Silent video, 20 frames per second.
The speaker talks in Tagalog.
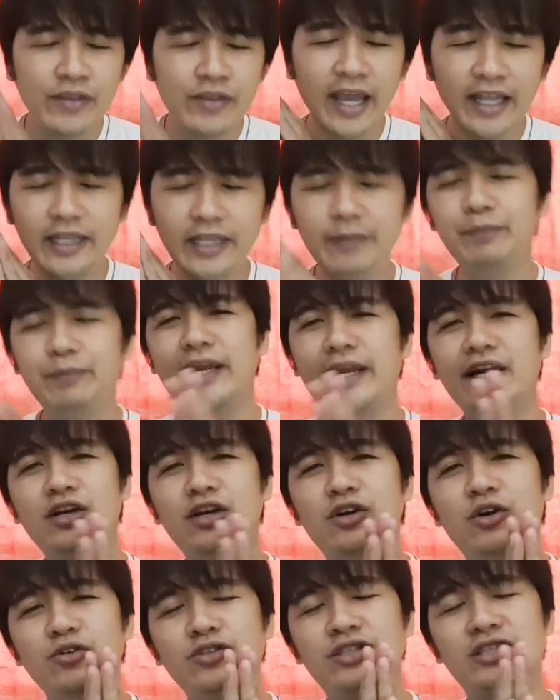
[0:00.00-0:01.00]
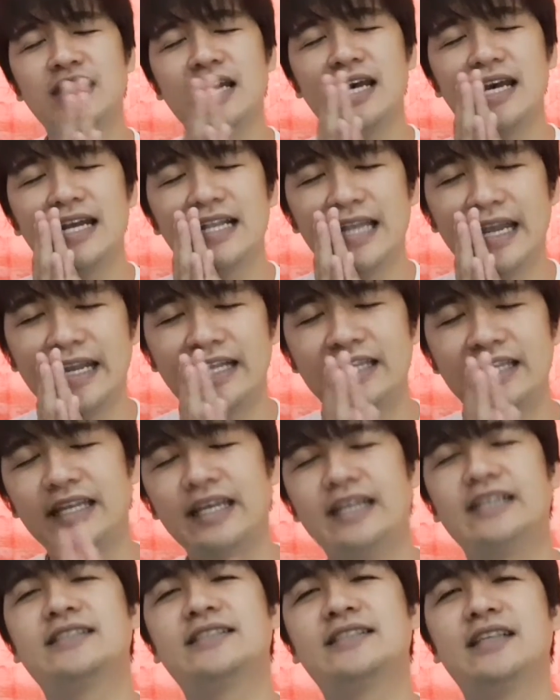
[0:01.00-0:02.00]
And the prayer goes like
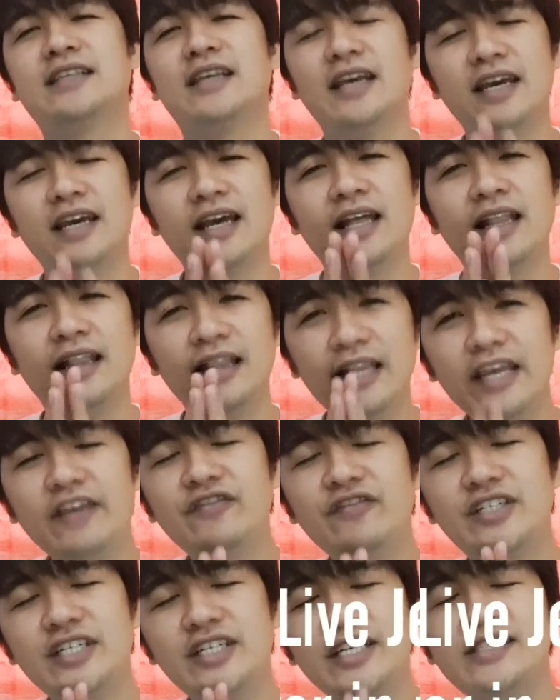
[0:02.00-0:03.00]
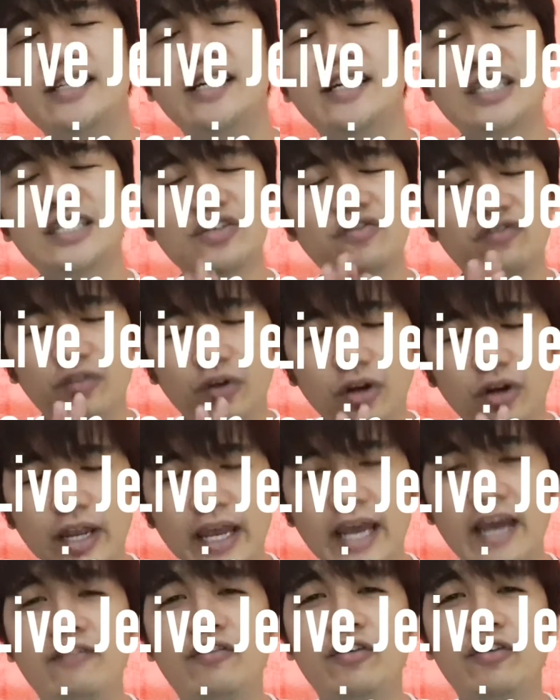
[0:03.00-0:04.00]
this. Leave Jesus
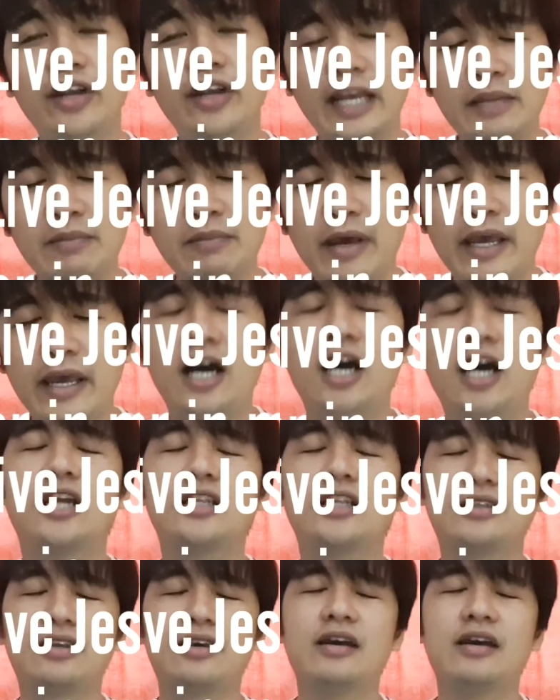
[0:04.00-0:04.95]
forever in my heart.